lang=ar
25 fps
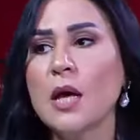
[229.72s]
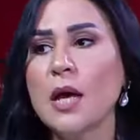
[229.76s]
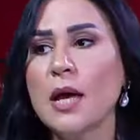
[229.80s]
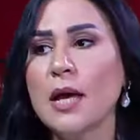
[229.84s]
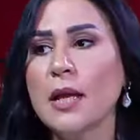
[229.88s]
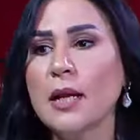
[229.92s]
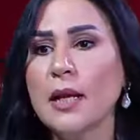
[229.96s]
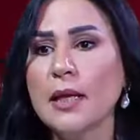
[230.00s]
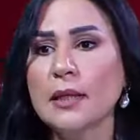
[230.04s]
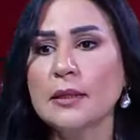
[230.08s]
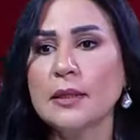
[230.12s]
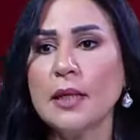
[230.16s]

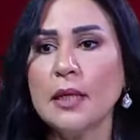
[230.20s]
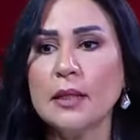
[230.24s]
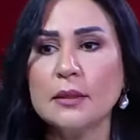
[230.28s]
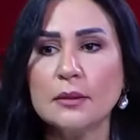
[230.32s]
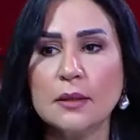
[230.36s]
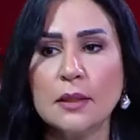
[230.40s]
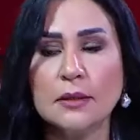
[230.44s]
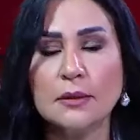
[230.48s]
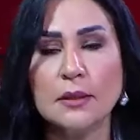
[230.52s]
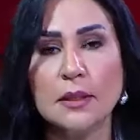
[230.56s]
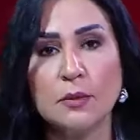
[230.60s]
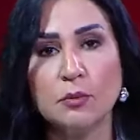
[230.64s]
الا انها
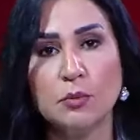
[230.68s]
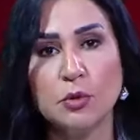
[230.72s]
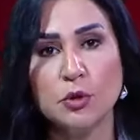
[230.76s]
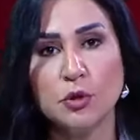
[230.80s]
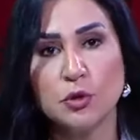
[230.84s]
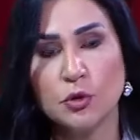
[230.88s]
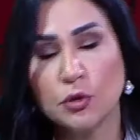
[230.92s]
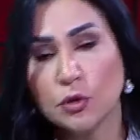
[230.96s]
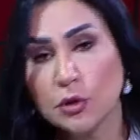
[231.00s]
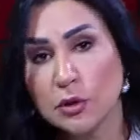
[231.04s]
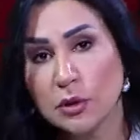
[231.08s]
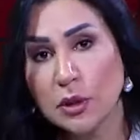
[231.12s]
اتصلت
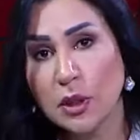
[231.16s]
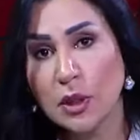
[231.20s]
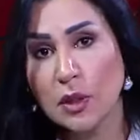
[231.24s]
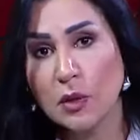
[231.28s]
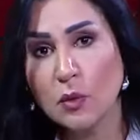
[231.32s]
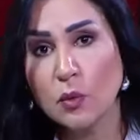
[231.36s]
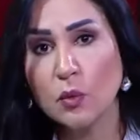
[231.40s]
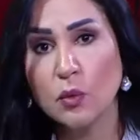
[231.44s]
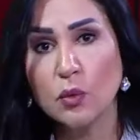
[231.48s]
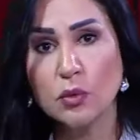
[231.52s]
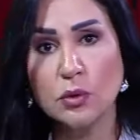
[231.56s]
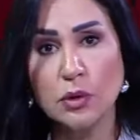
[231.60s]
بالشرطه
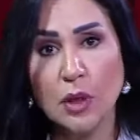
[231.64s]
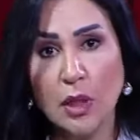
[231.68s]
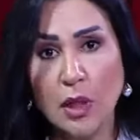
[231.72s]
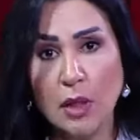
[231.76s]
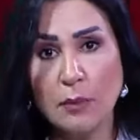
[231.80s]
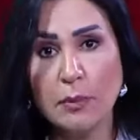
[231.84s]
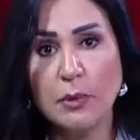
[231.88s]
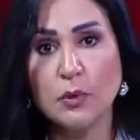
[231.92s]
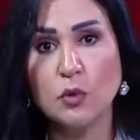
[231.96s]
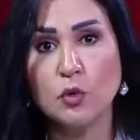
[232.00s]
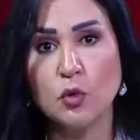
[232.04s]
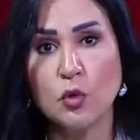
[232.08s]

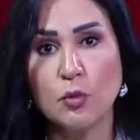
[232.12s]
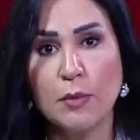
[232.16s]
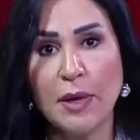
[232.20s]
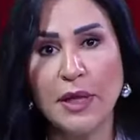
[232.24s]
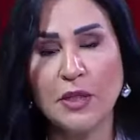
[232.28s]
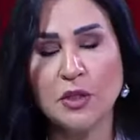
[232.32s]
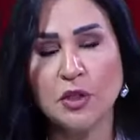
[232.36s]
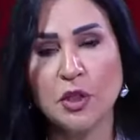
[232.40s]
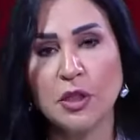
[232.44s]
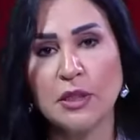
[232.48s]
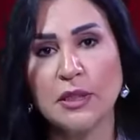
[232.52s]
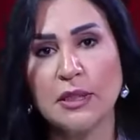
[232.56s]
وطلبتهم
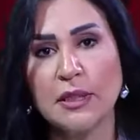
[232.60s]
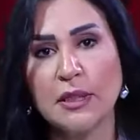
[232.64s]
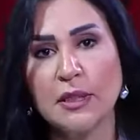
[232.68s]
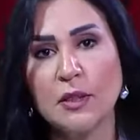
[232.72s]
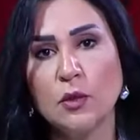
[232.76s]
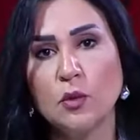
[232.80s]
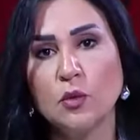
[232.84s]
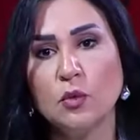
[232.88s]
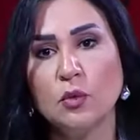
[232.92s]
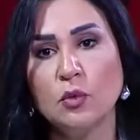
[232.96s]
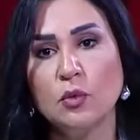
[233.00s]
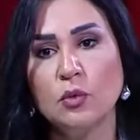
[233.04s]
عشان
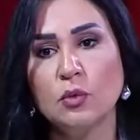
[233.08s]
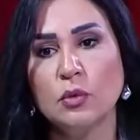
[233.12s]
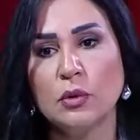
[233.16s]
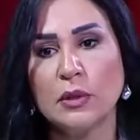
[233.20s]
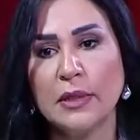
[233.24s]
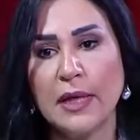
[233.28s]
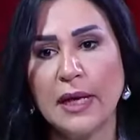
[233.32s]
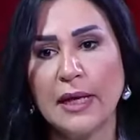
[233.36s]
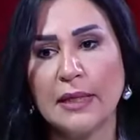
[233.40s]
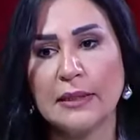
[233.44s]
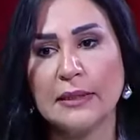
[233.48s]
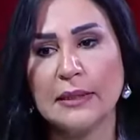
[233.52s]
يجوا
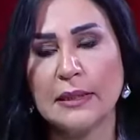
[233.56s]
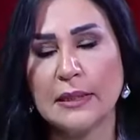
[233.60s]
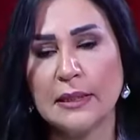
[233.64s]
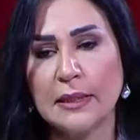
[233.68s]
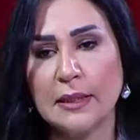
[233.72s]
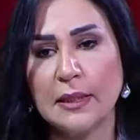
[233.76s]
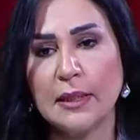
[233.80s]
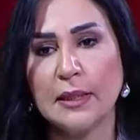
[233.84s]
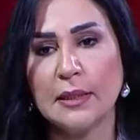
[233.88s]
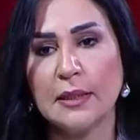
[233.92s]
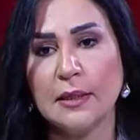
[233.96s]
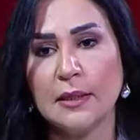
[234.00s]

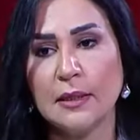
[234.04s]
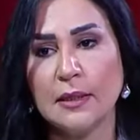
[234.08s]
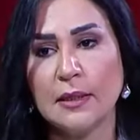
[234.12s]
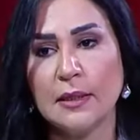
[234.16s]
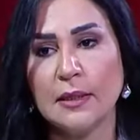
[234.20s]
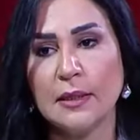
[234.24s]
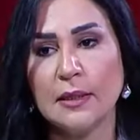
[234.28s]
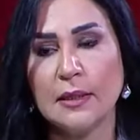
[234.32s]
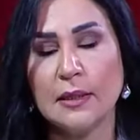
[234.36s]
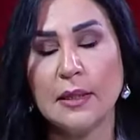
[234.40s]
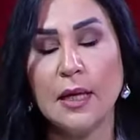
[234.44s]
يعني آه،